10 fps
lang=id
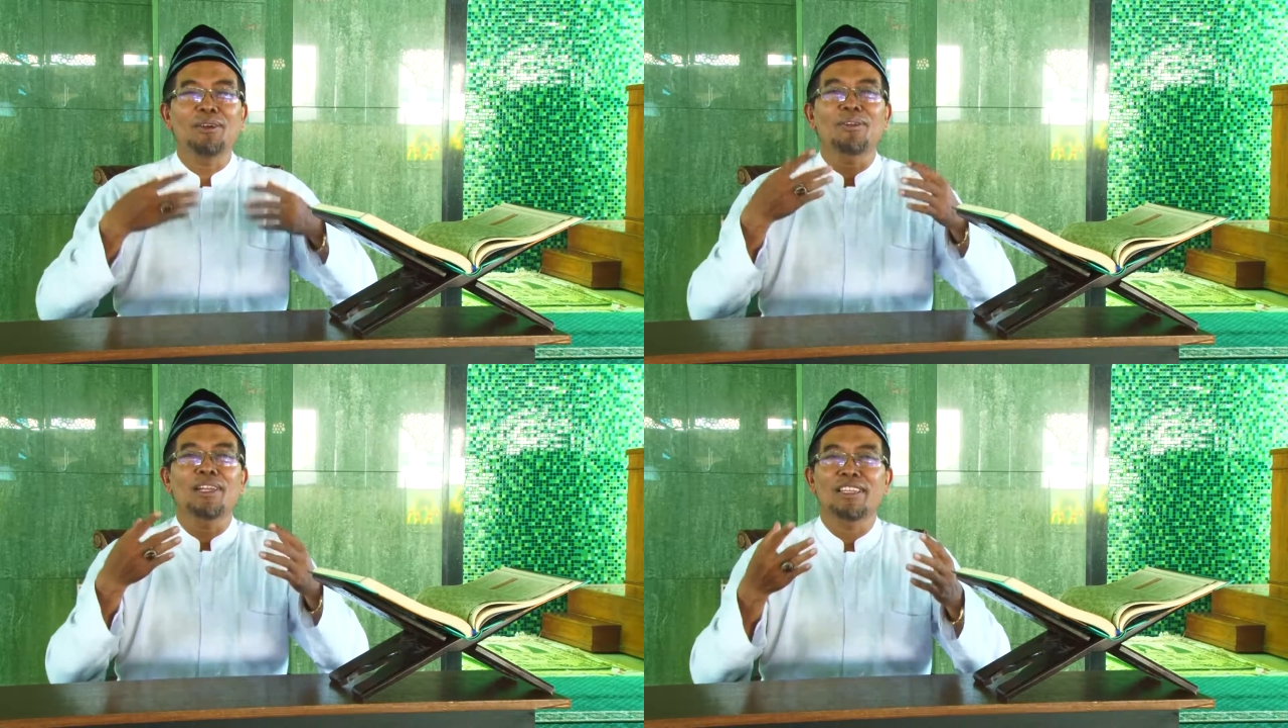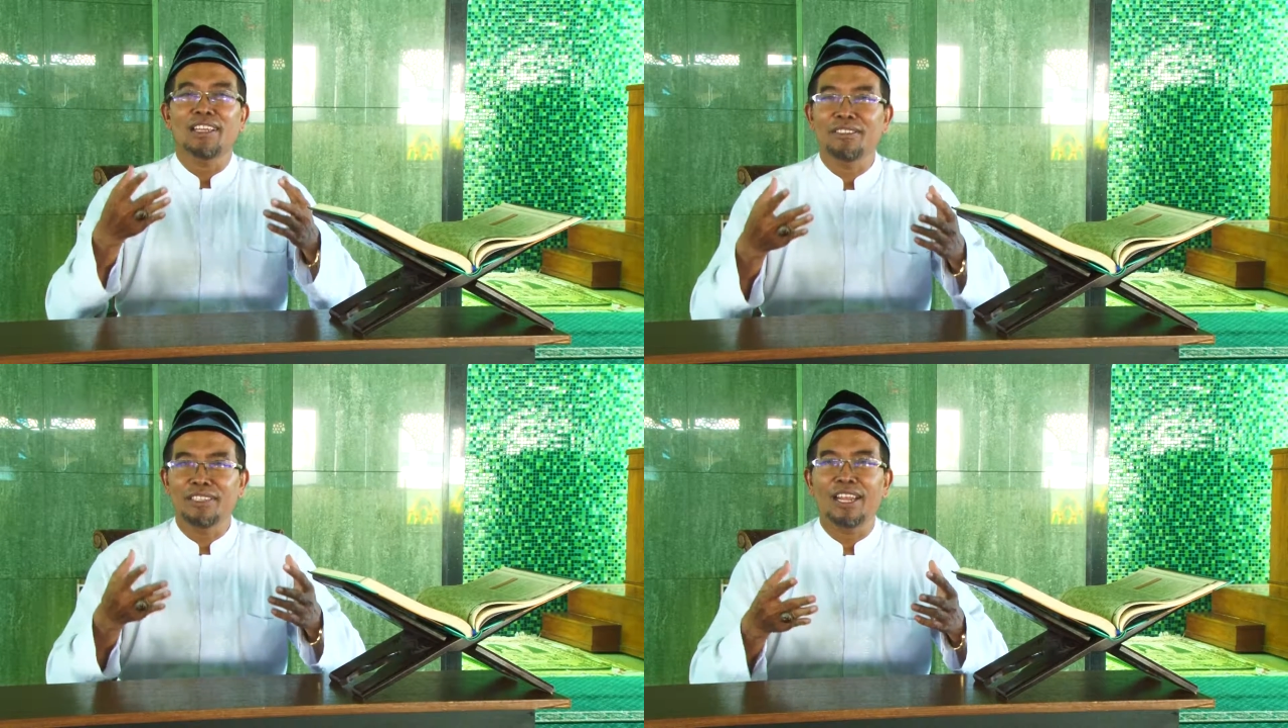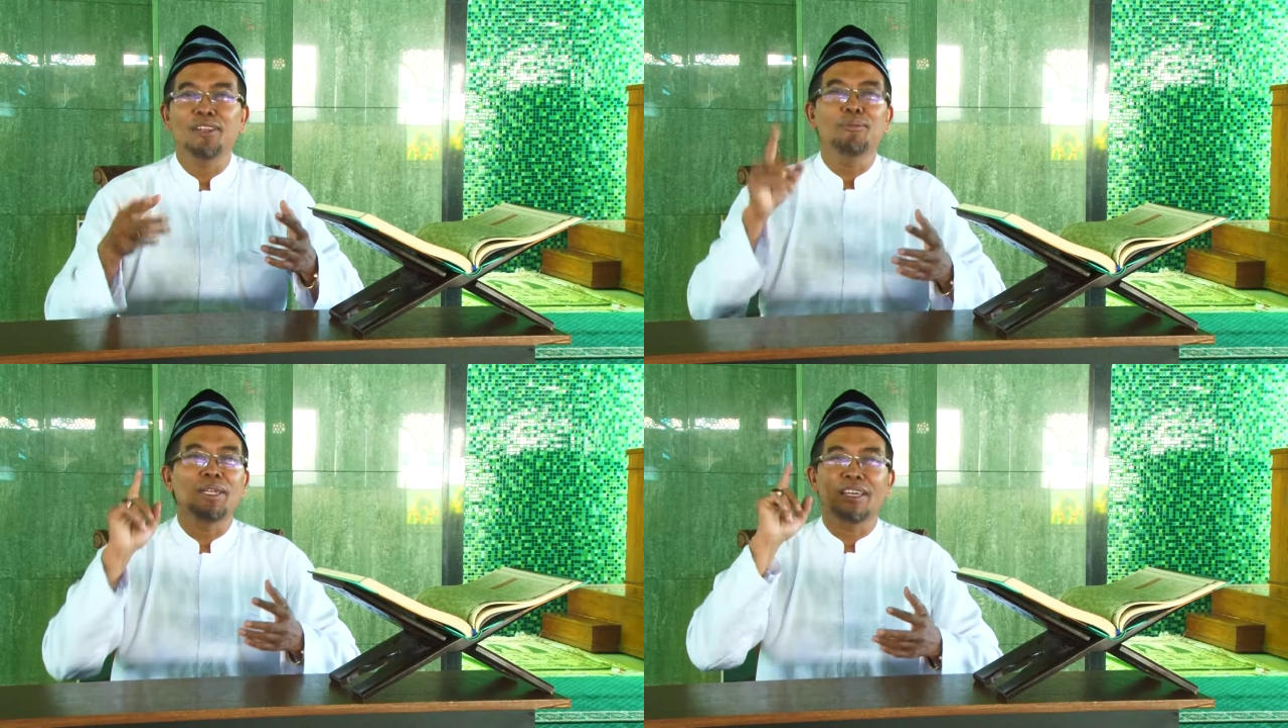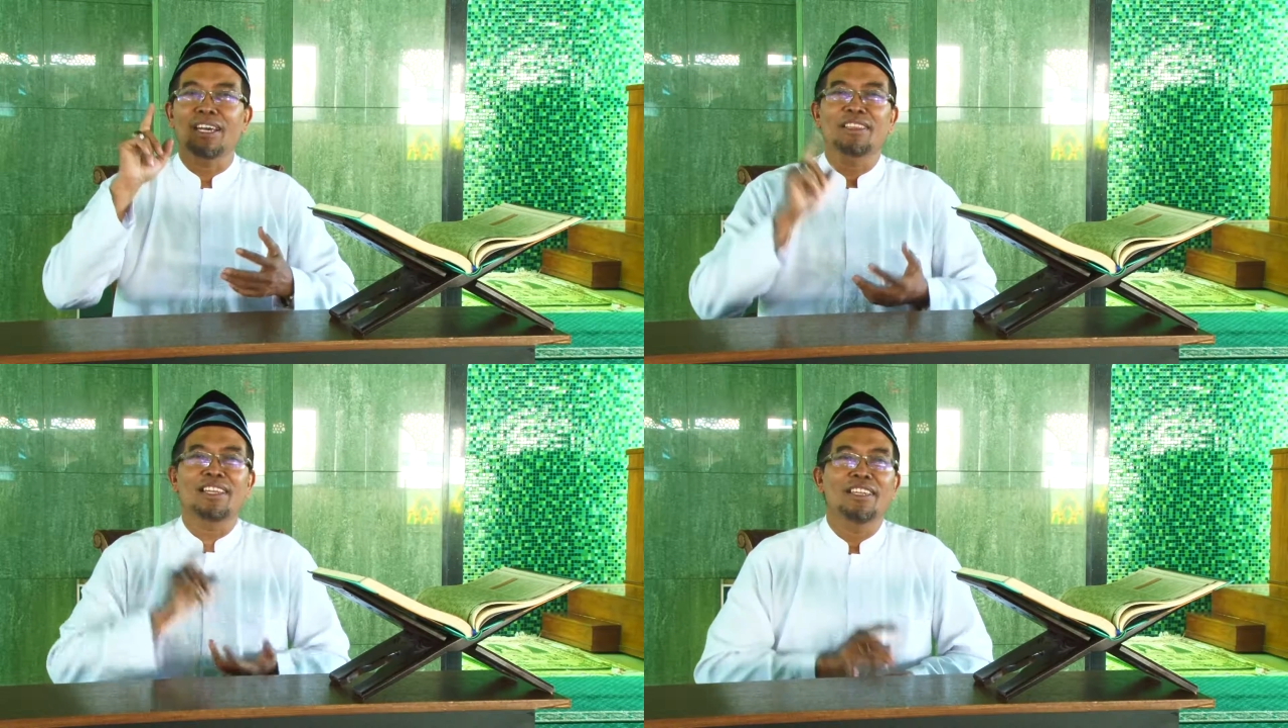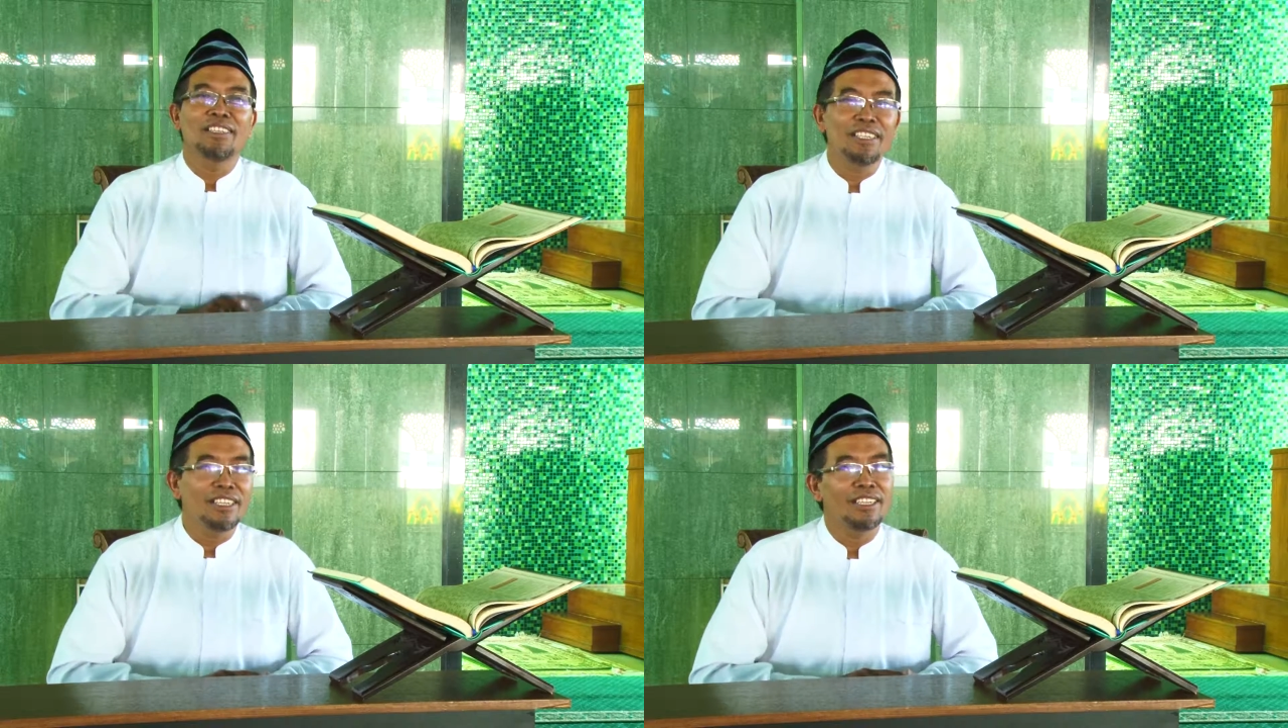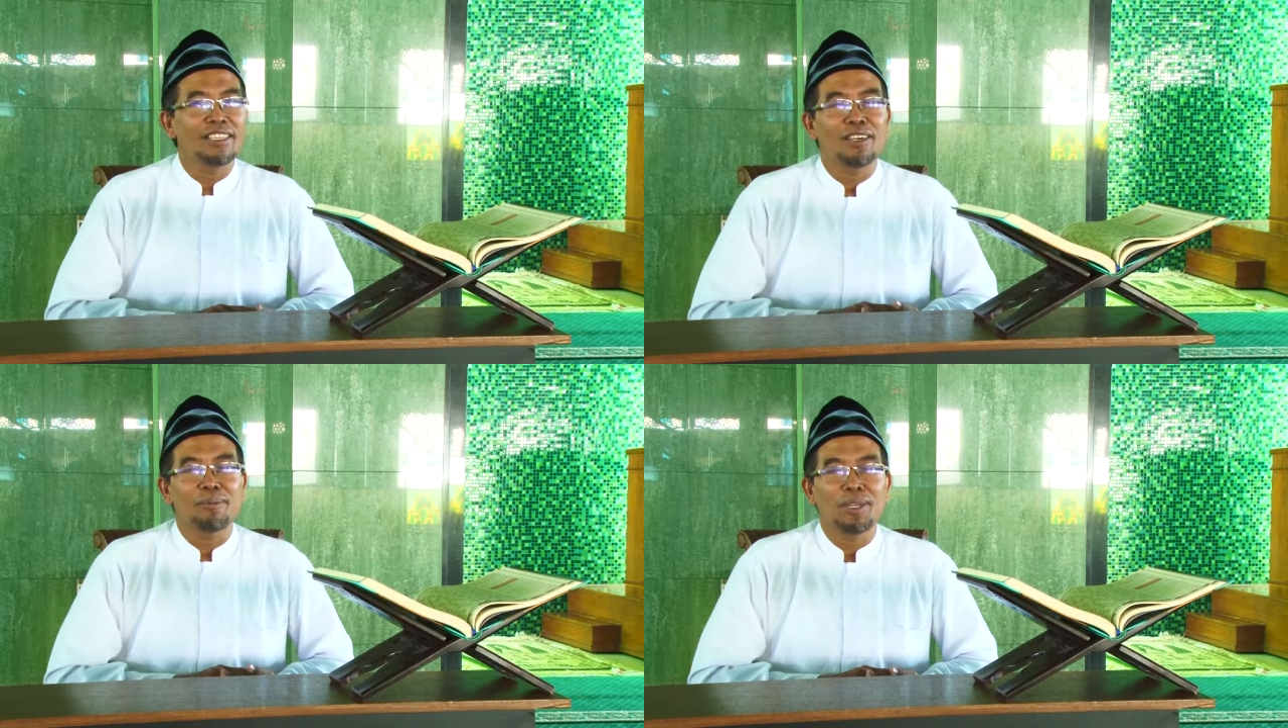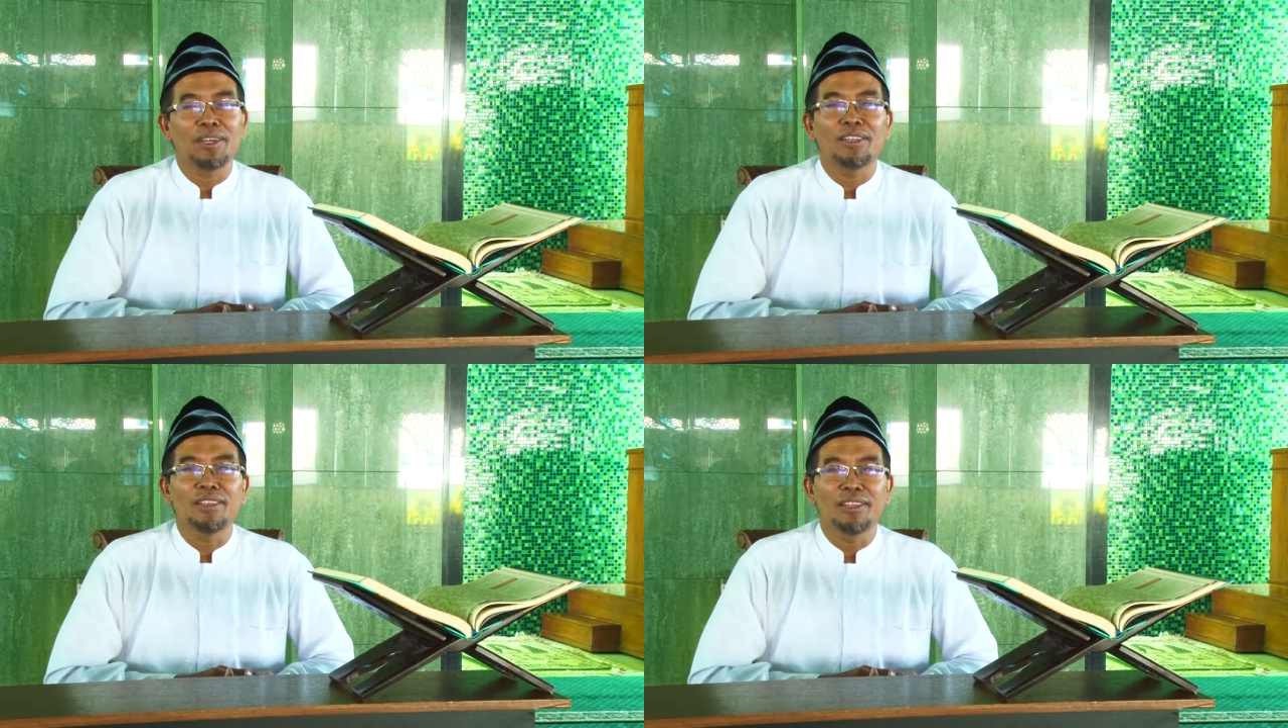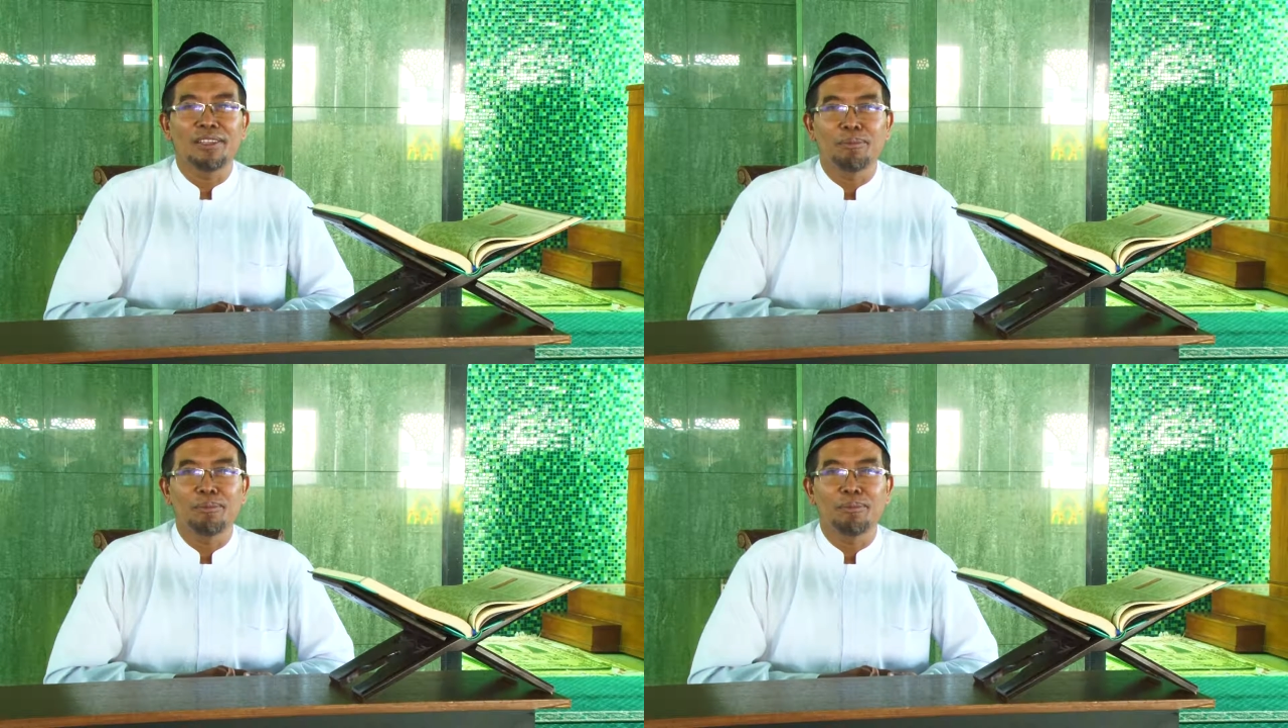orang yang selalu mendekatkan diri kita kepada Allah,